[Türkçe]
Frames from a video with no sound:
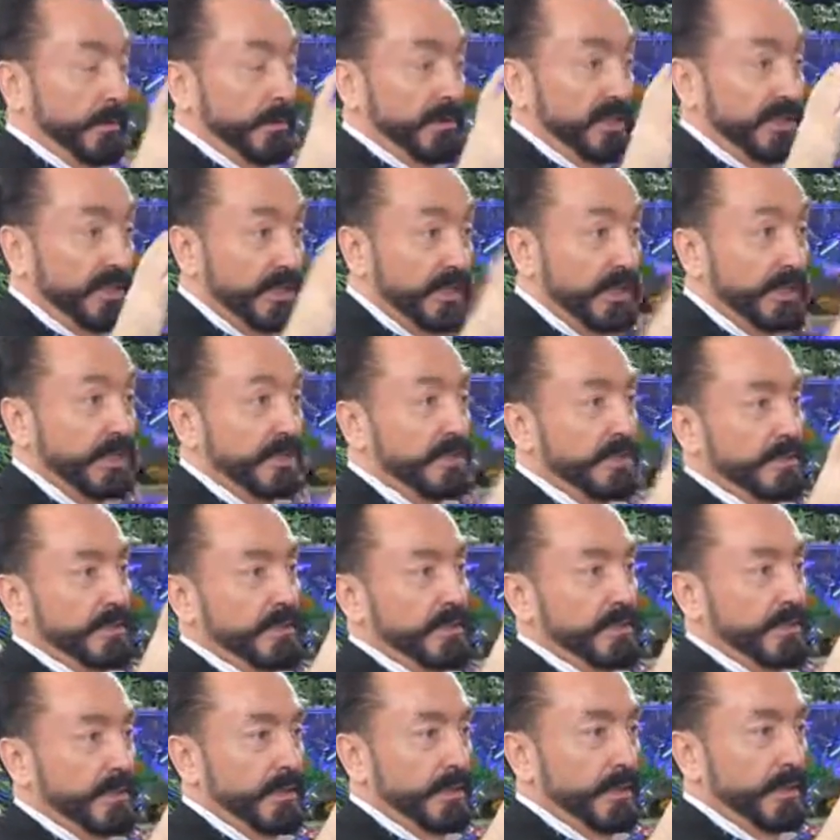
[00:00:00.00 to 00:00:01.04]

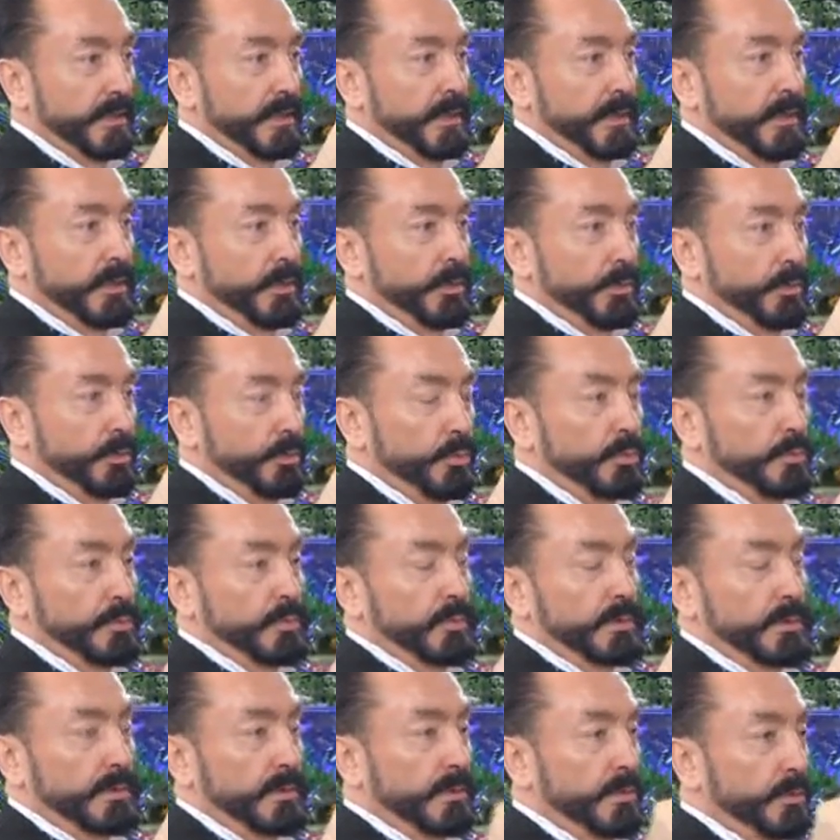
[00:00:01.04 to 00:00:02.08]
hiç
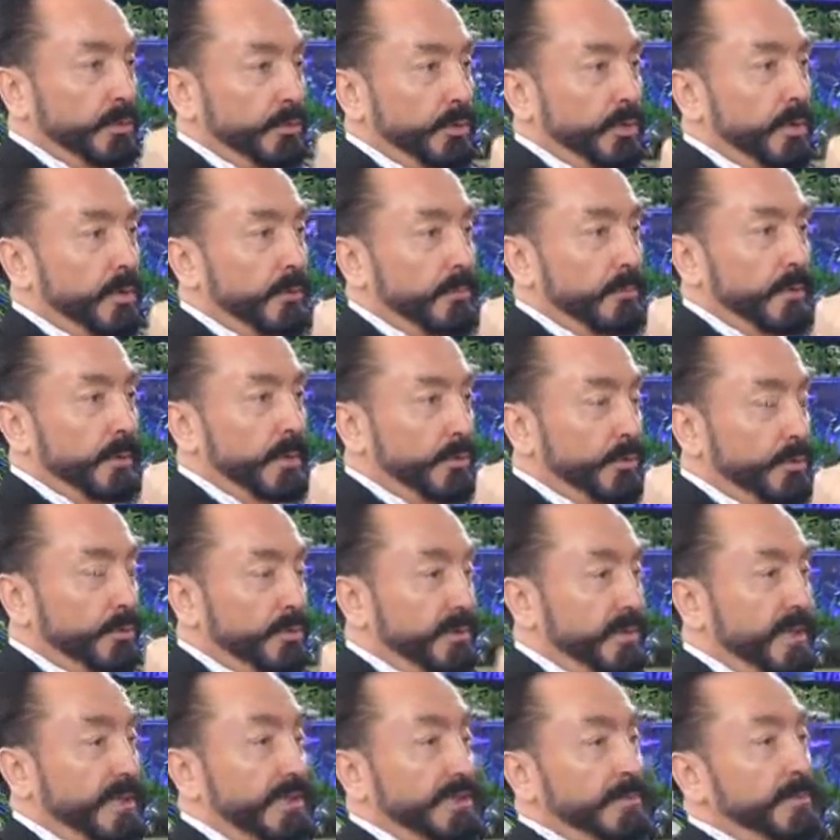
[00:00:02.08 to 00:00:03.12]
300 yıllık dönemde
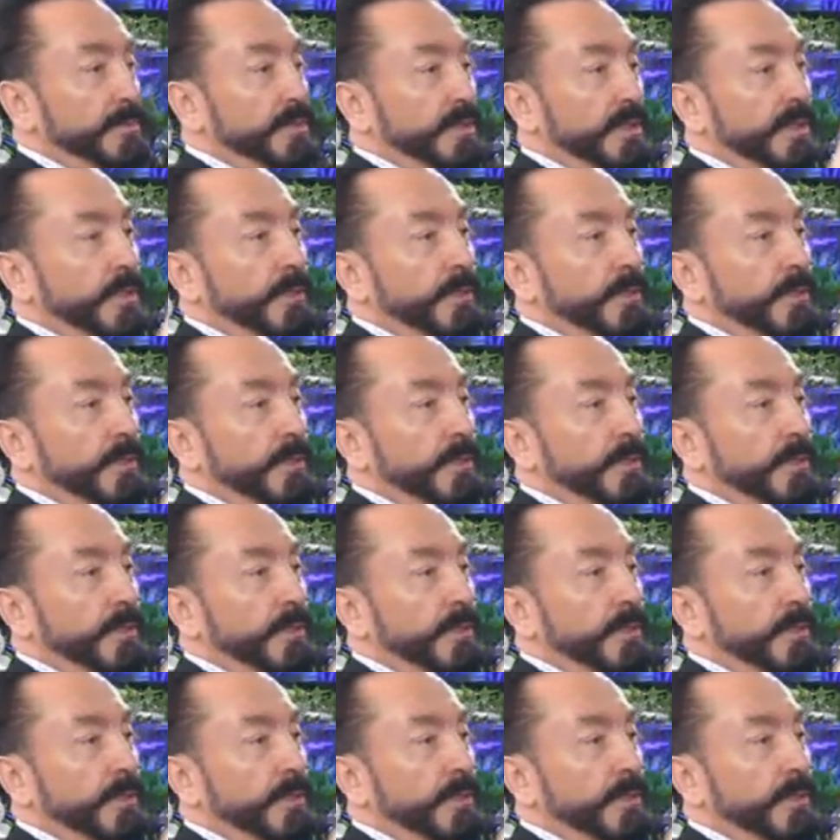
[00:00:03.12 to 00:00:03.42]
Rusya hiçbir şey